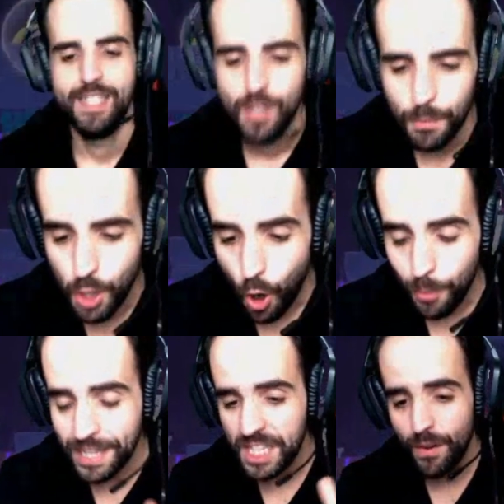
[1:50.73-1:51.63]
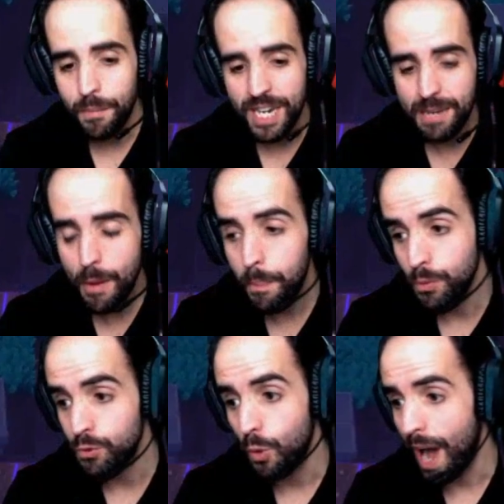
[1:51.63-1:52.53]
Bueno, objetivo mínimo
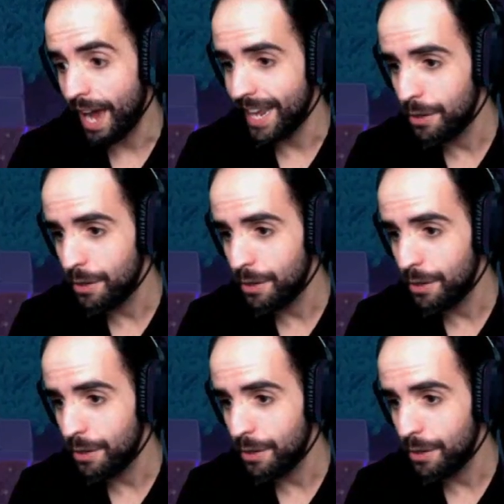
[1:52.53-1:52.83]
puntuar, ¿eh?